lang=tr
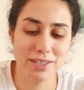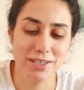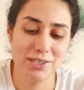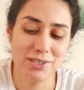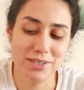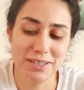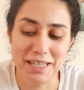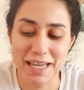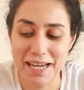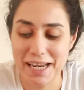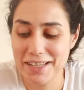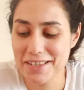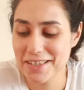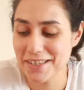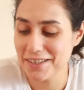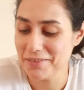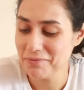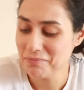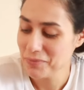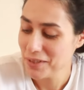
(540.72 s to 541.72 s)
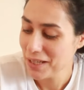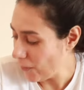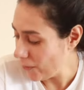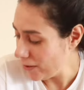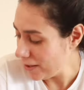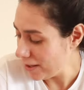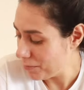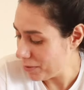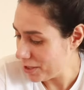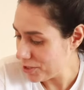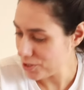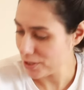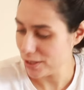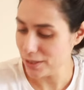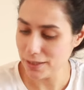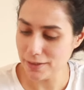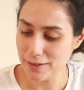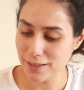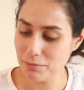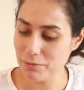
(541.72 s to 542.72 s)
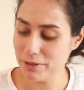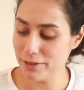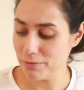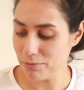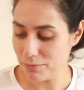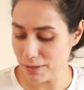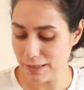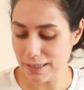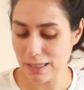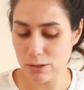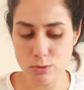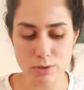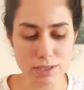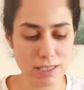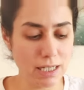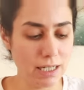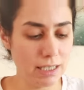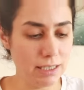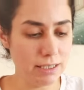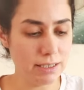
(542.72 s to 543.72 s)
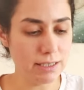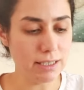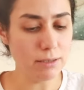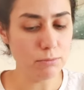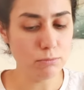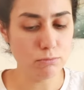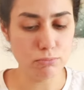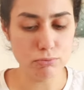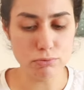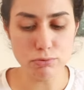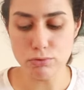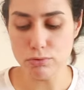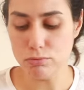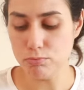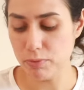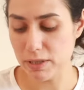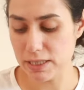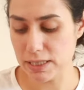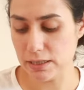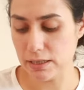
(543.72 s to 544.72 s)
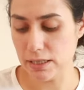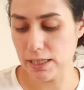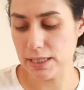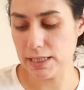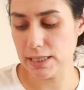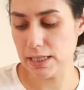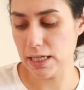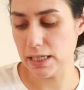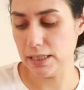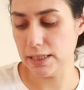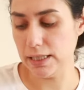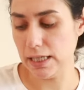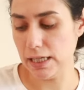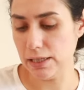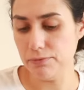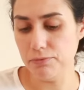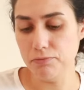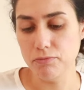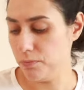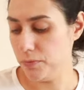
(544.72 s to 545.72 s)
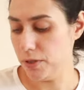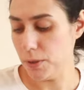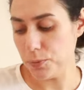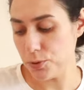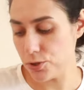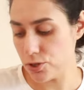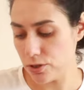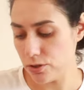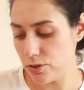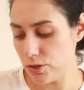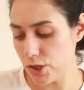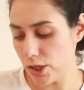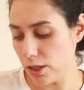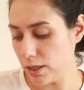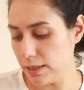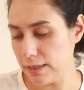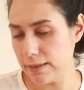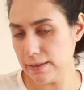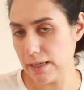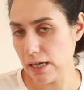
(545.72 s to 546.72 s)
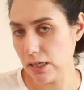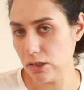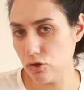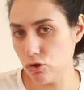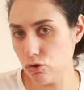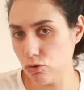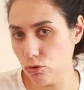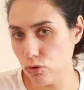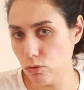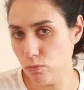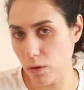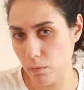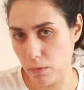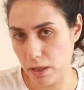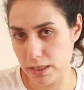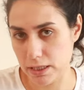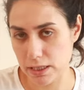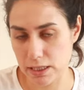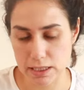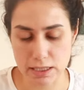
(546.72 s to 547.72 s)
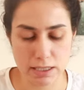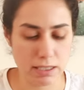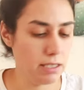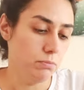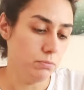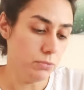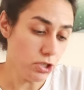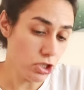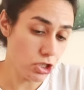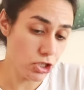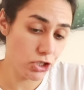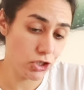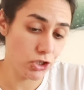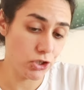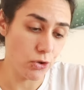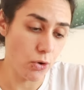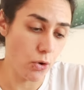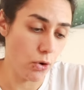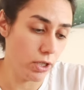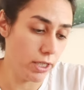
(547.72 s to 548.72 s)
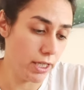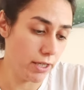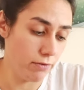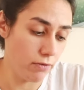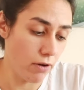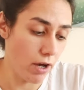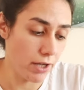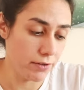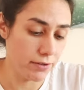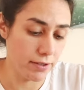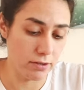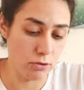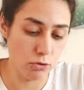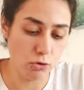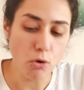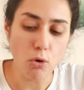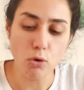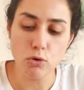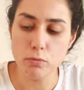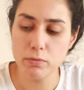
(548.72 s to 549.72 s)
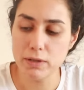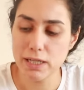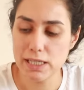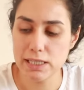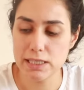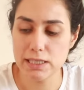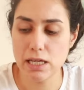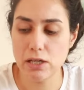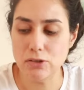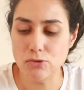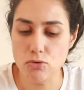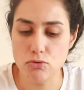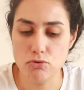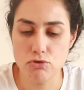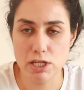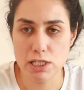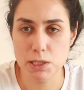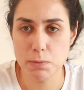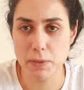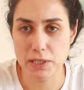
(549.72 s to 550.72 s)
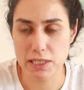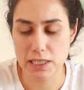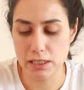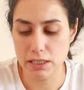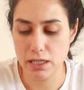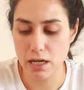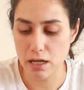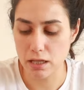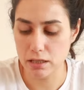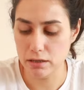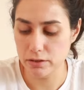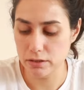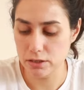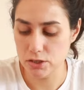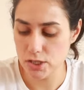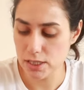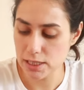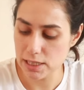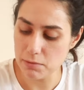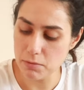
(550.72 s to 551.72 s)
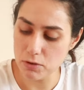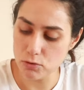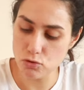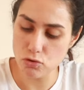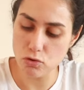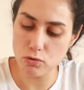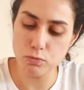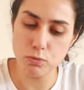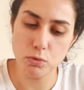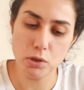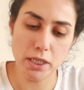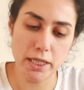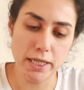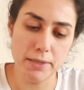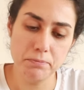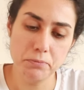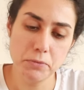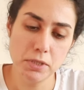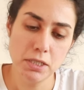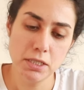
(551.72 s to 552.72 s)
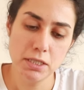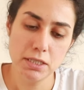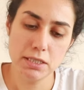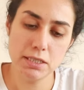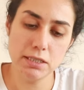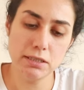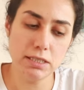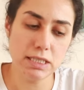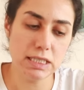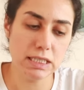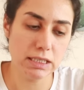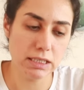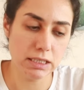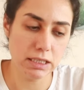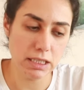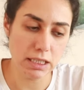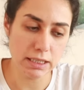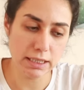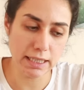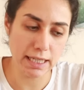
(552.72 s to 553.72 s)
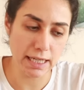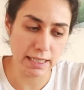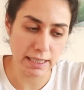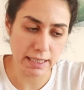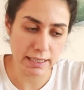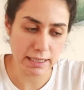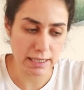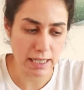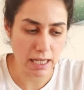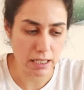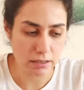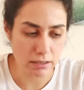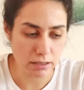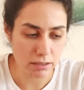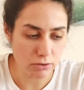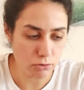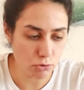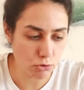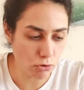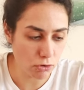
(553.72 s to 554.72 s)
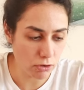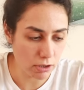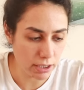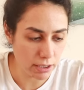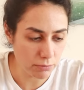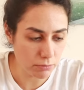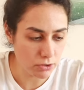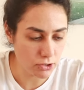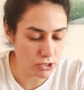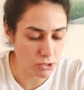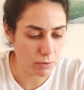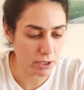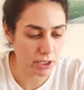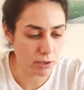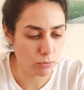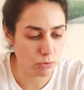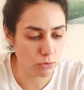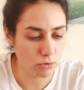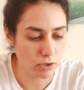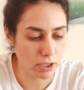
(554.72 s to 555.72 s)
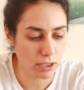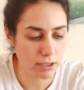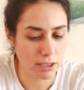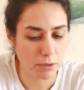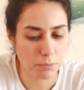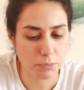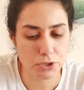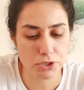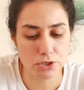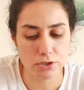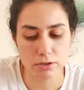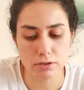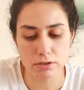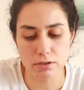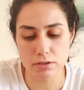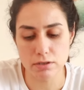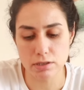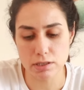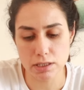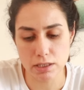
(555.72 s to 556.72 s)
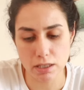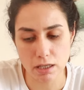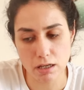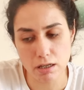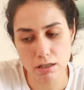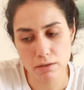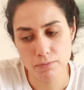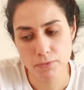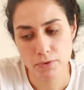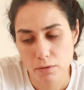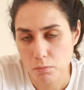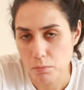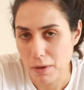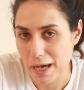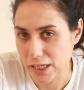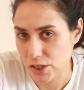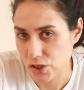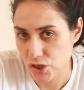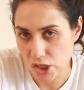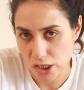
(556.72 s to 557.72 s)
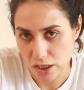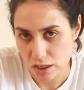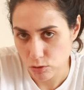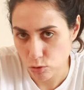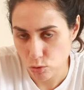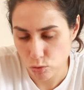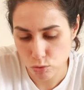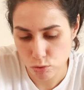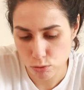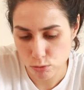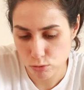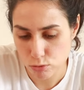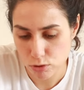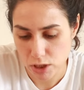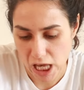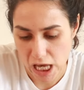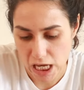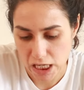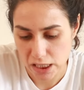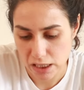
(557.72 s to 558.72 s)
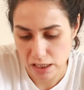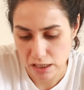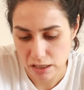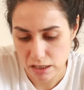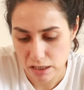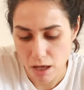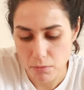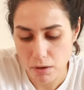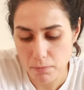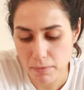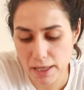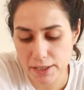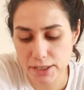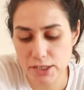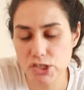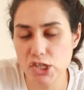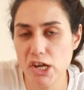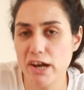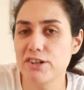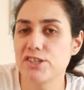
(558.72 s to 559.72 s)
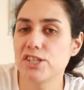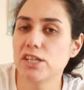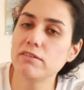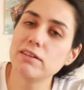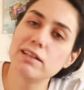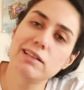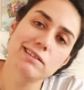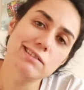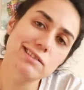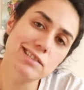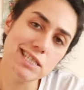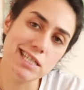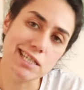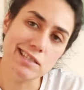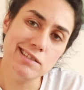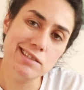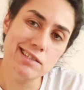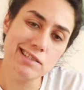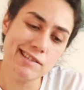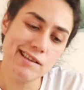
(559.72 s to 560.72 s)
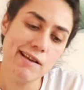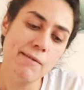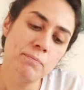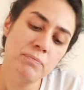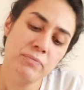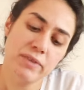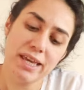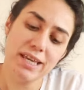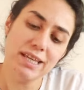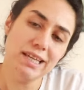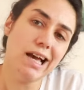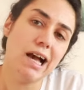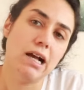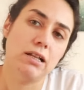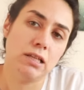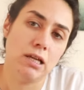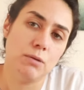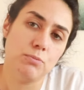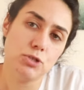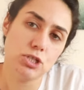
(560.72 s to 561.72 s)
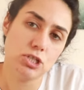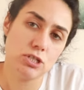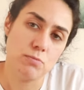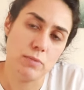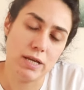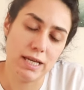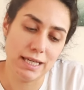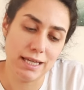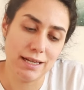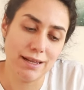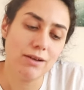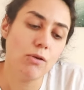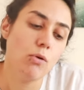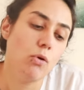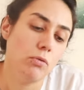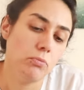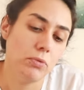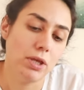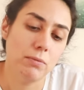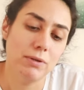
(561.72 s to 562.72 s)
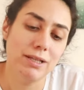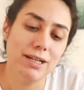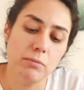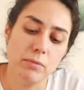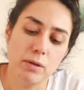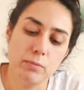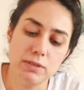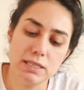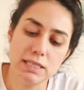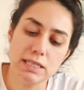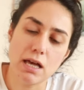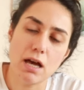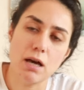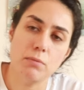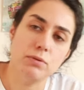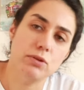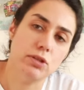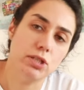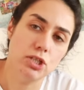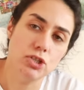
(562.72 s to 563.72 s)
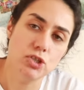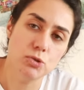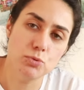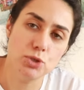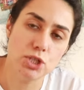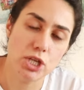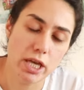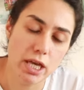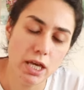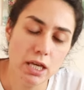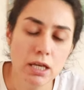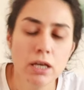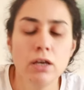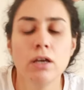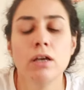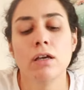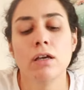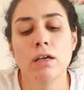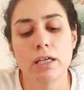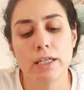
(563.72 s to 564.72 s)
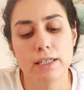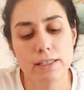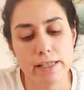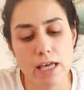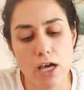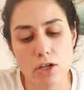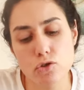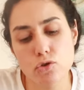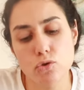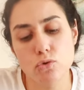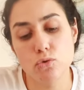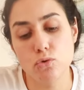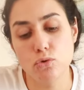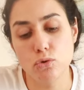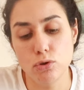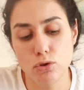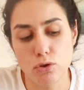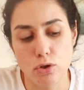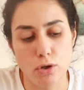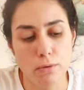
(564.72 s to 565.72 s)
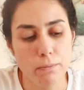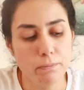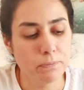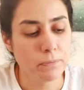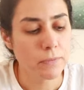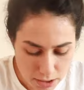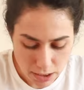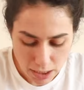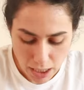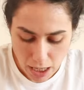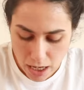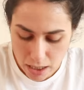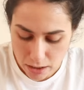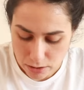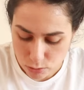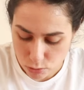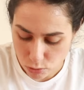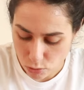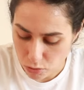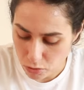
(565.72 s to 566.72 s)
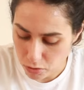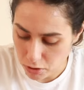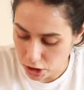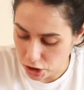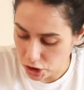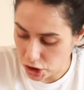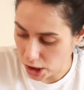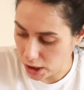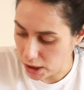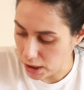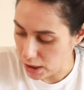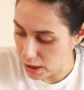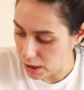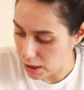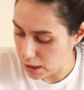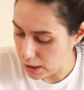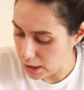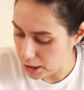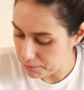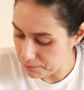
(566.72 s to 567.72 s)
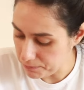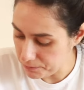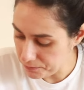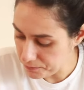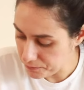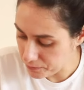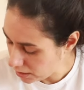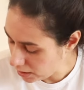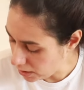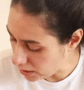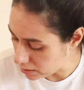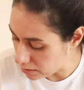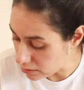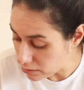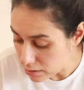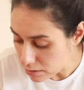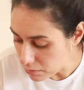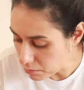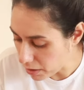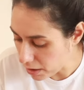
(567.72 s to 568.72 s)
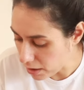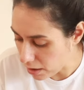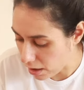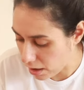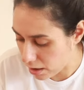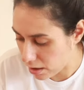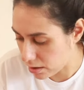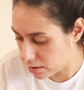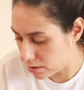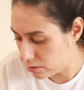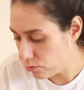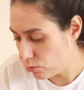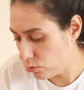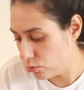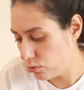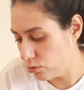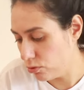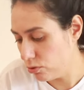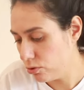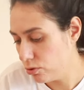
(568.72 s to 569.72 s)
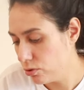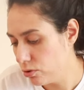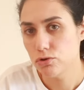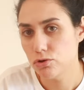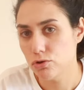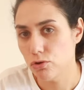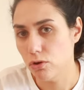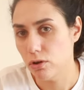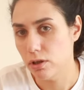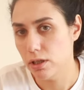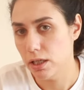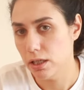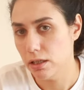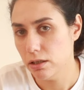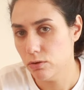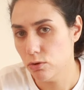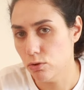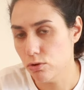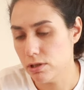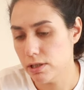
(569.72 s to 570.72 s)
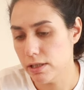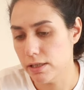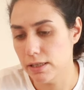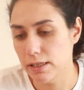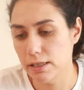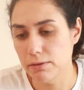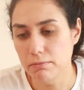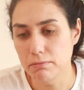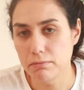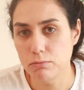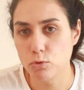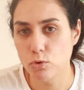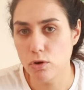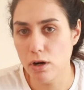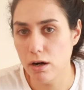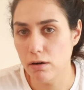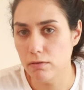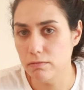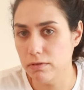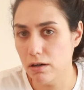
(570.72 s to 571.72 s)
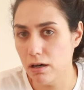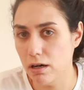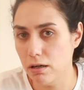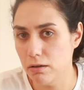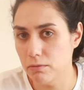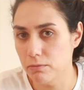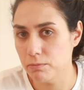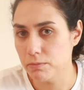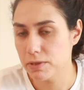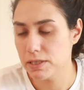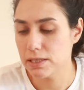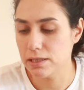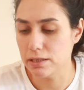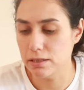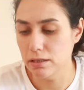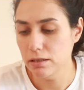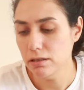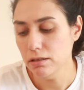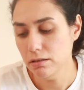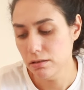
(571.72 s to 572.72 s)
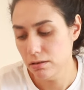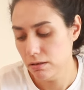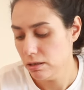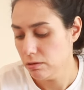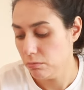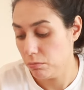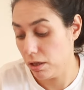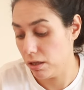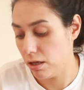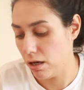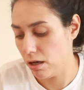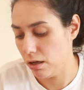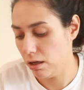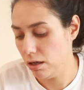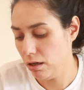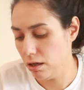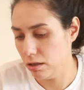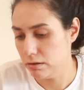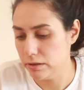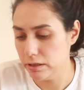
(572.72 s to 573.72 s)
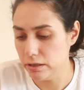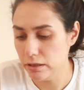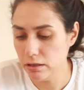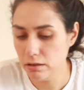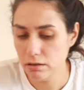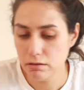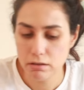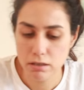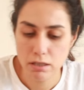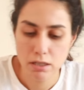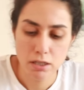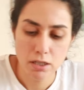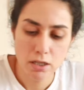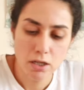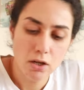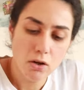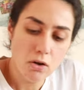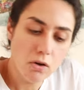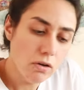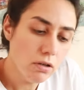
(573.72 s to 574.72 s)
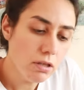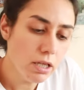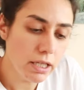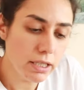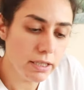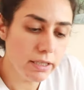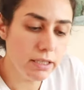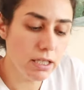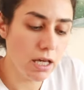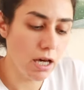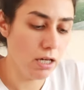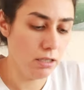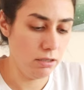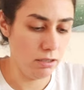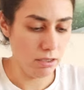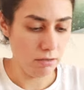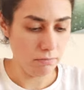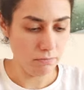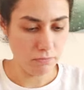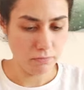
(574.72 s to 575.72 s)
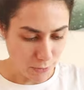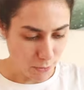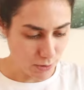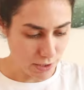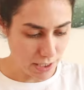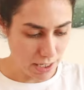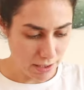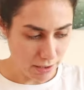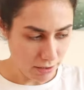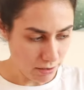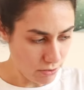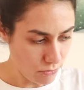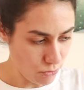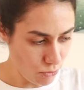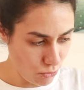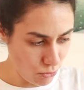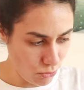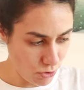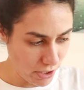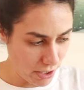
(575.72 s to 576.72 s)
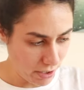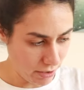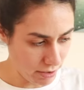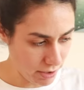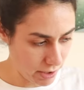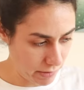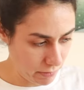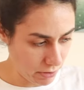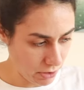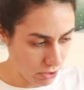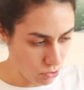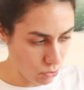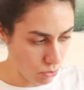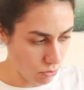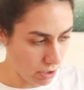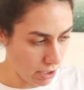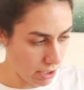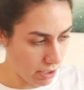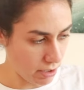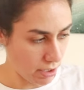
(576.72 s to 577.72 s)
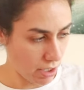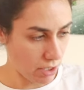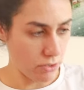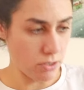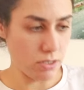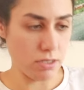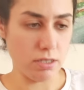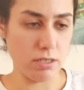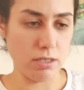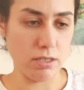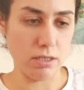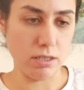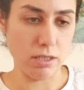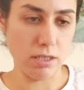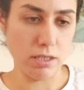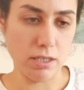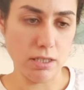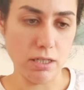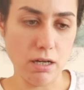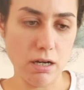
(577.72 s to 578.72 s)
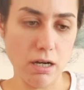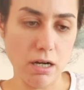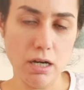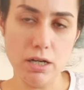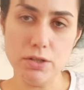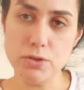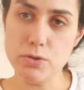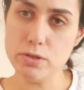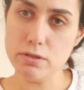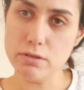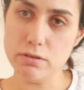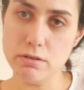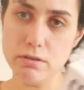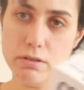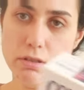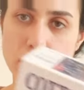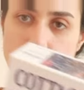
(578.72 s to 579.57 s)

geçti gerçi. Öyle başka ne diyebilirim? Bir diğer özellik de bu puzzle'ı asarken yapıştırıcıya ihtiyaç duymamanızmış. Öyle vaat ediyor. Onu birazdan göreceğiz. Puzzle'ı kaldıracağız ama çok böyle sıkı sıkıya kenetlendiğini söyleyemeyeceğim. Hani bunu direkt yapıştırdığınızda bence dökülür yani. Ama belki çerçeveletirseniz e yani yapıştırmaya gerek olmayabilir ama biz sabitleyici bir şeye ihtiyaç duyuluyor. Diğer söyleyeceklerin kalınlığı bayağı kalın. Onu şöyle göstereyim. Mukavvamsı bayağı kalın. Öyleydi yani. Özellikle şu şey kısmında çok eğlenceliydi. Ağacın